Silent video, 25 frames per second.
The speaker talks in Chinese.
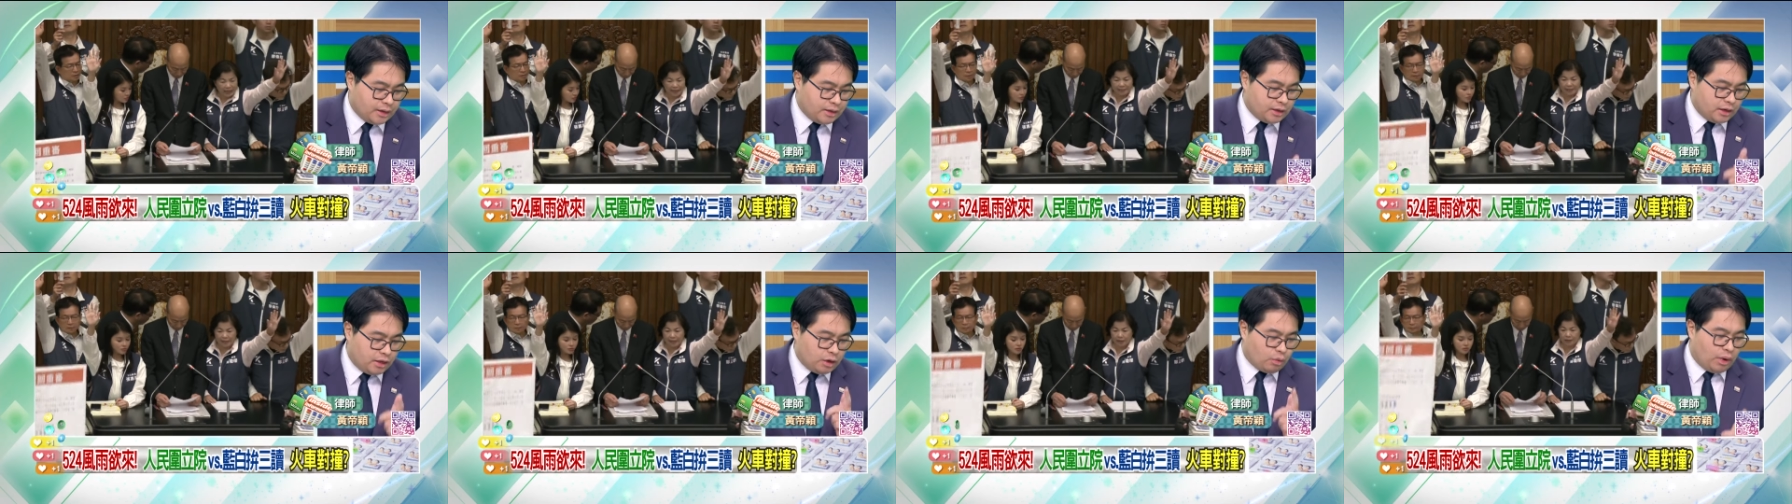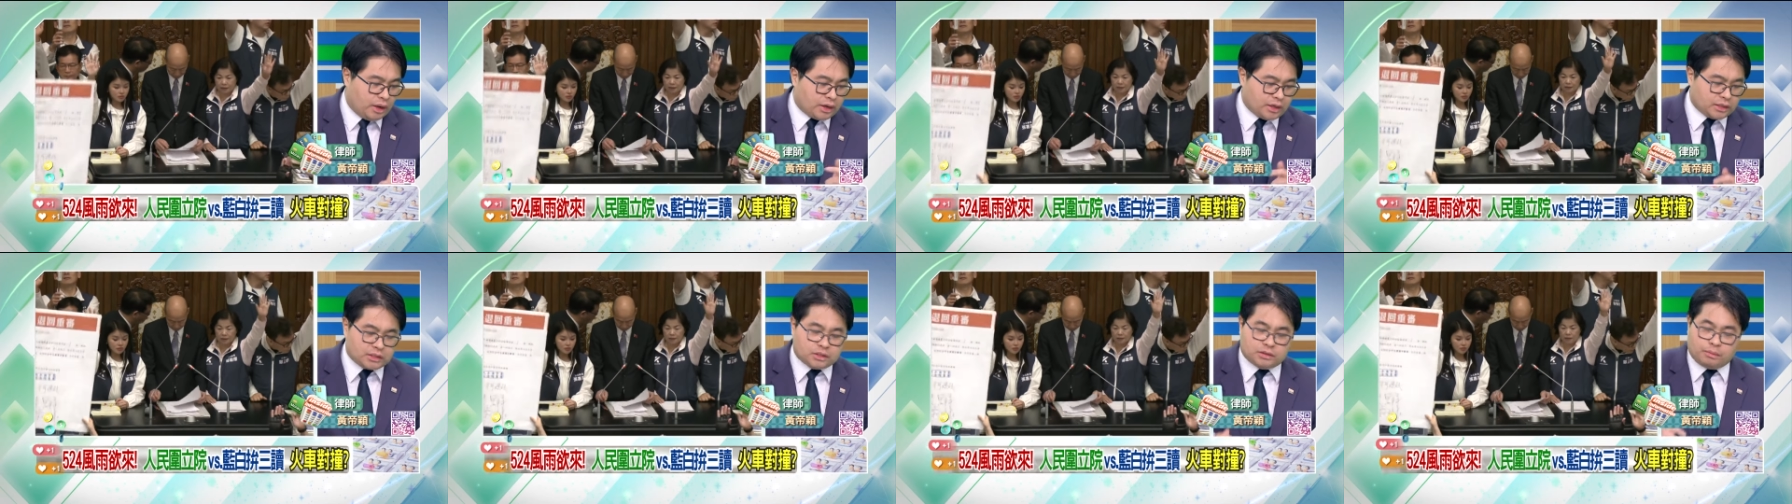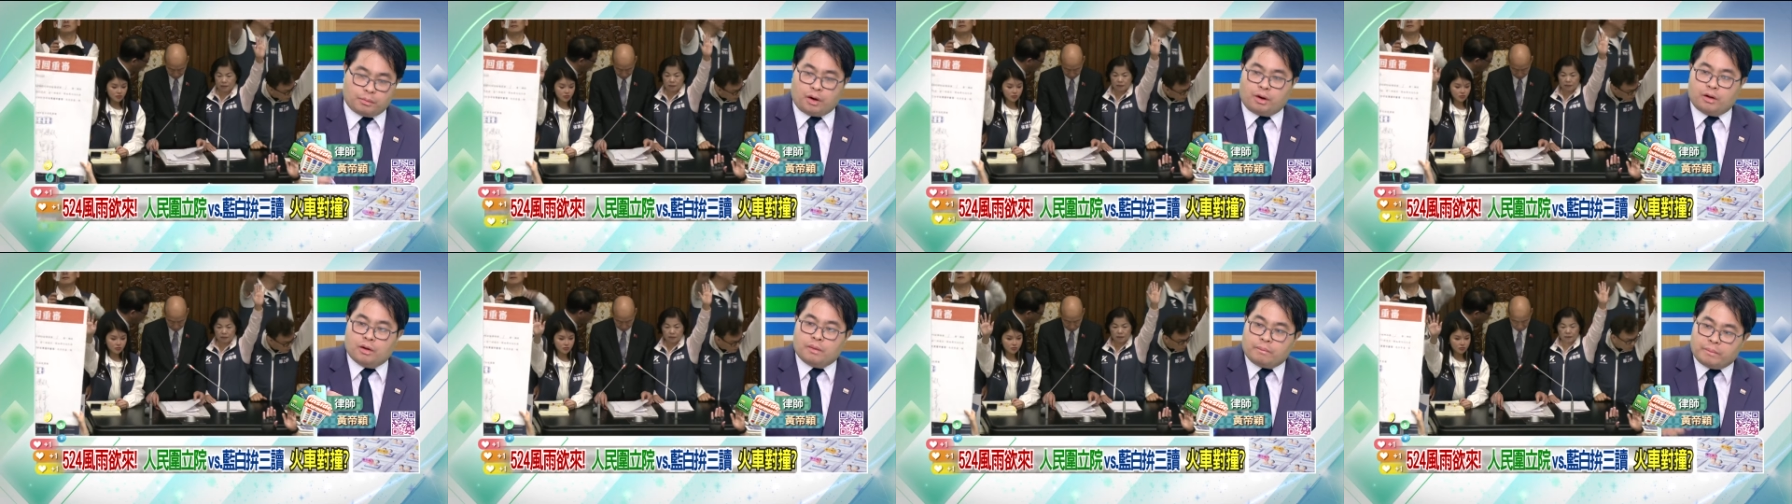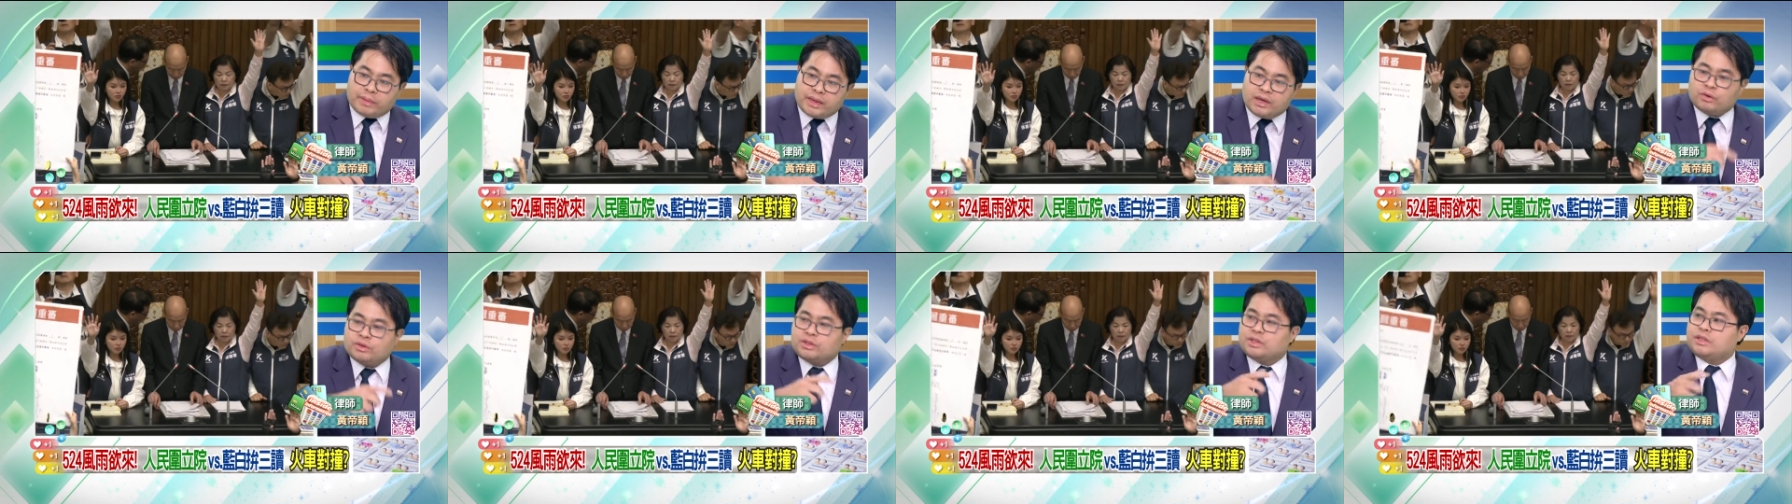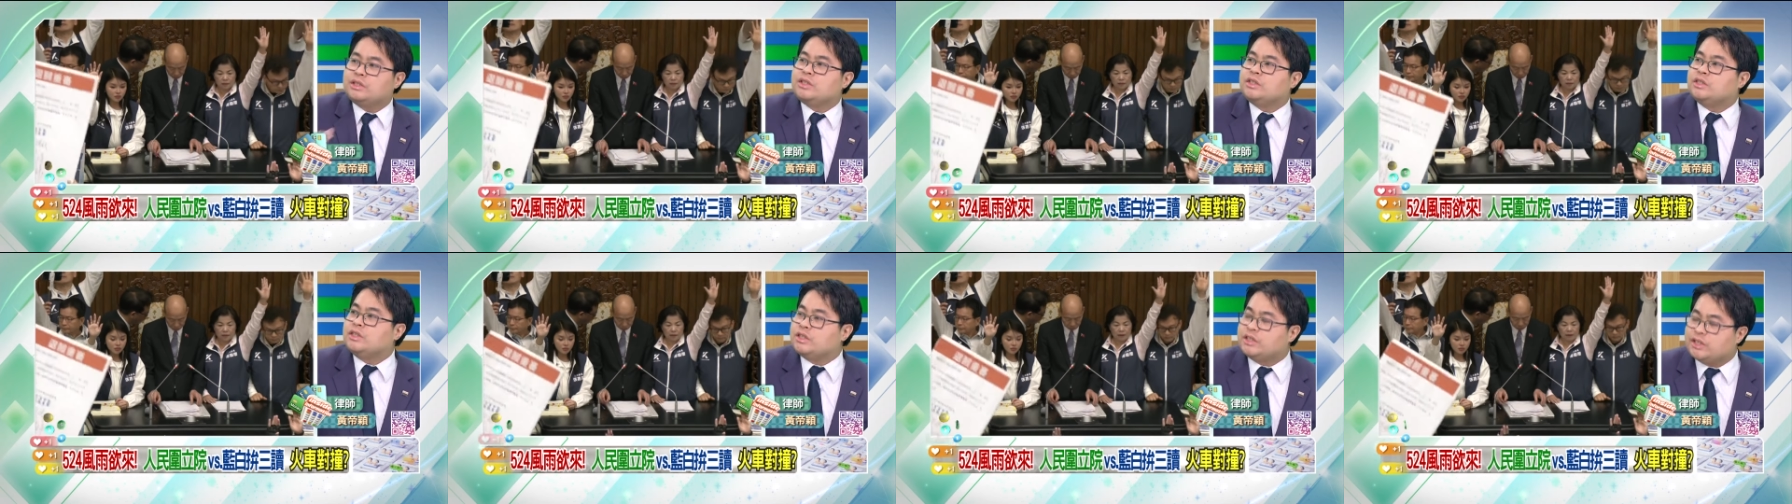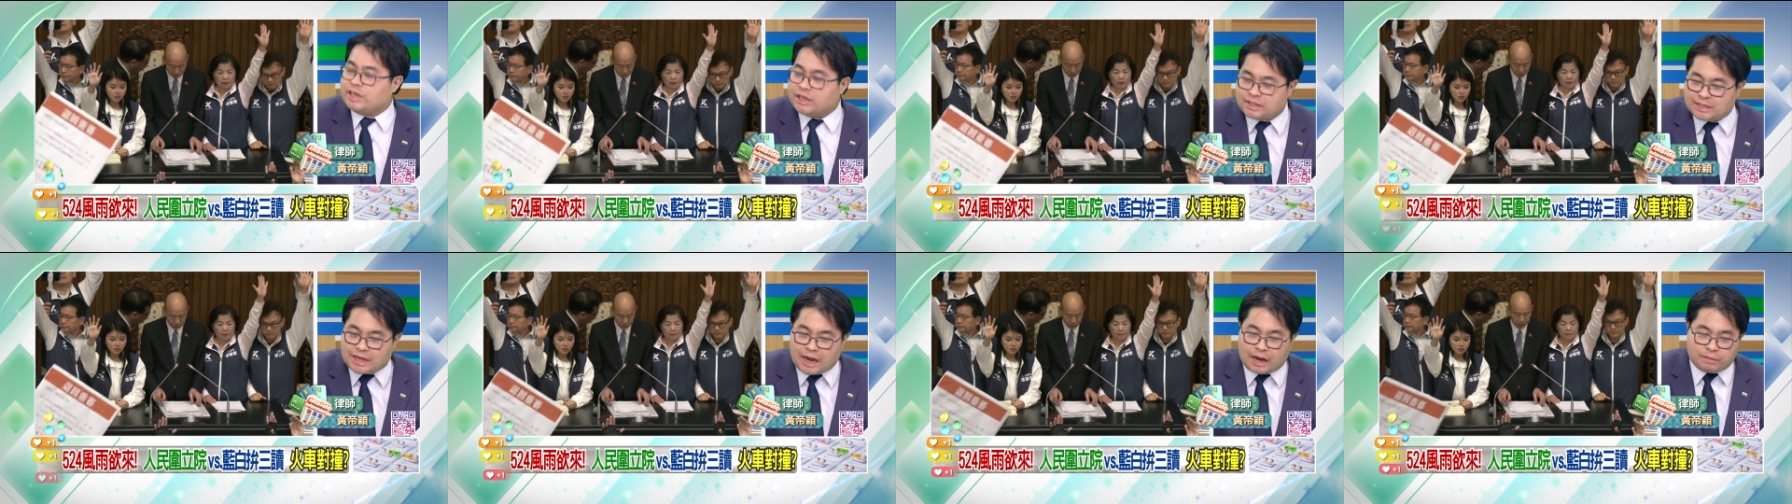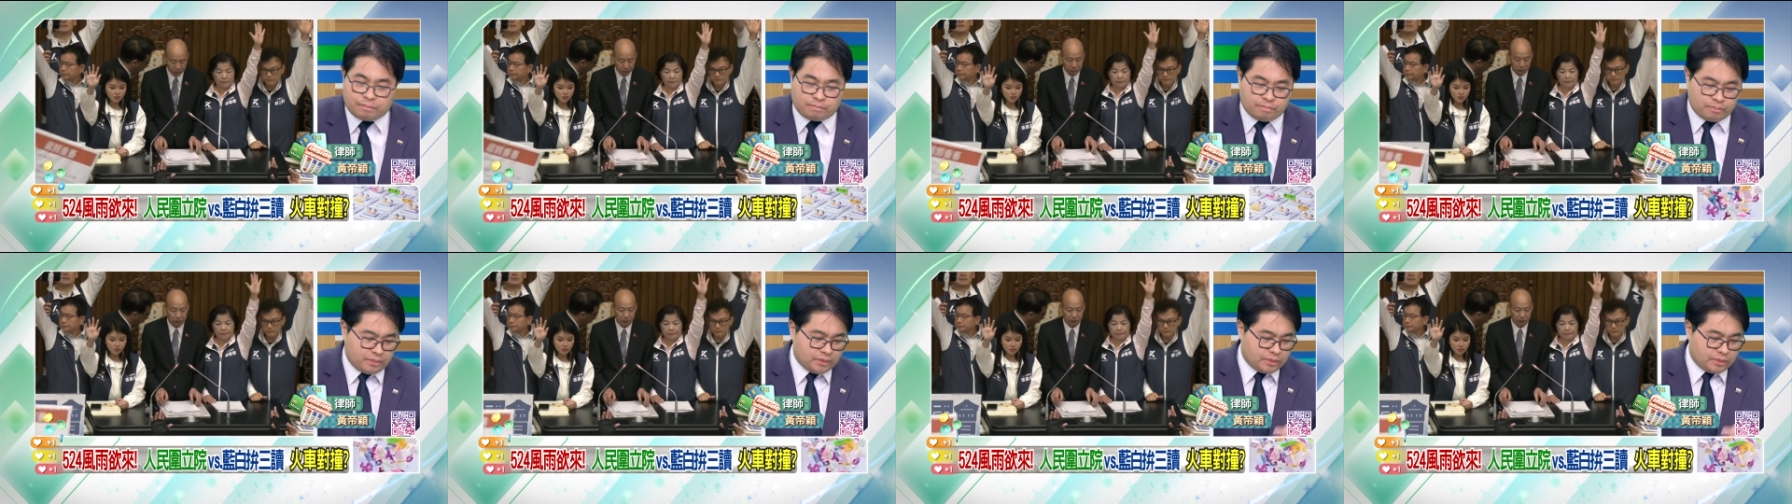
另外一个是什么？没有实质协商。